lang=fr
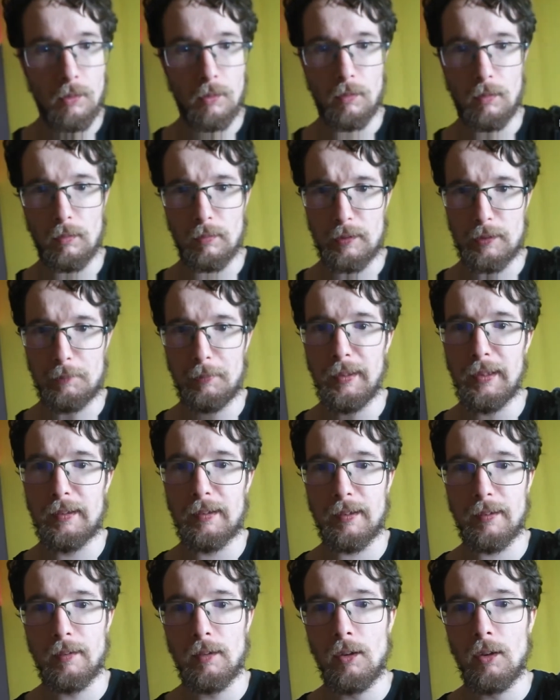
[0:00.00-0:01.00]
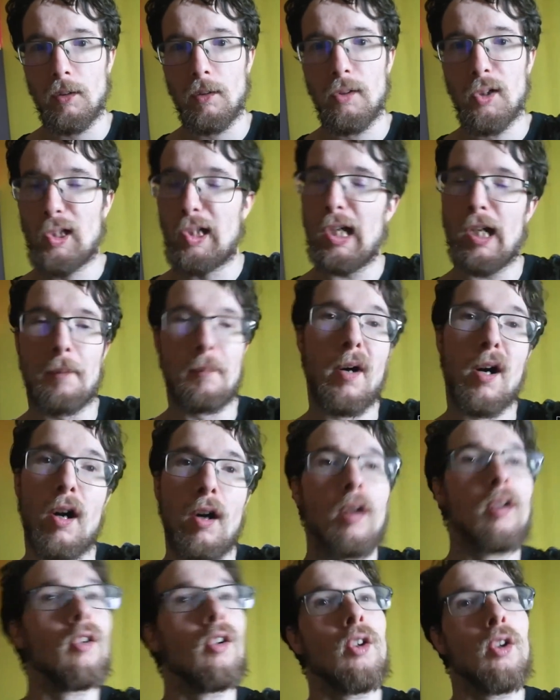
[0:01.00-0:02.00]
Ensuite,
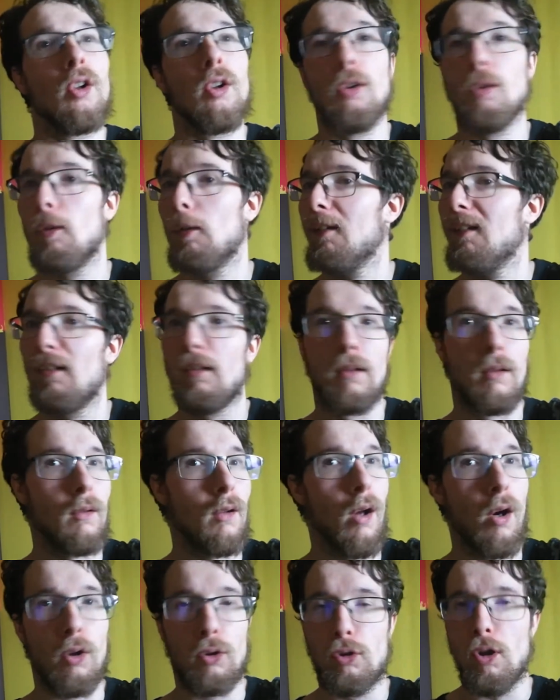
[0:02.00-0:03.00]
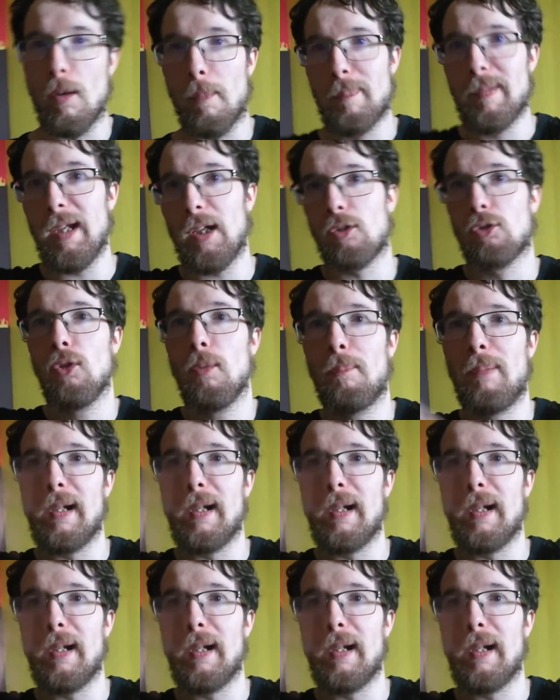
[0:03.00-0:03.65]
Germain, euh, encore pire que